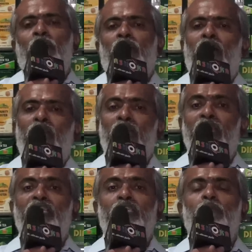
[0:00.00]

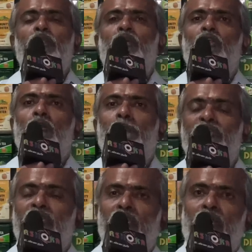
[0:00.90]
காலையில் எட்டு மணிக்குள்ளே
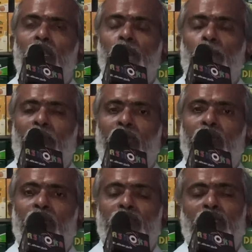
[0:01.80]
பார்த்தீங்கன்னா நம்ம பழைய
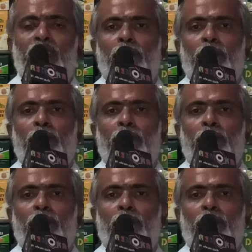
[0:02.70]
தாத்தா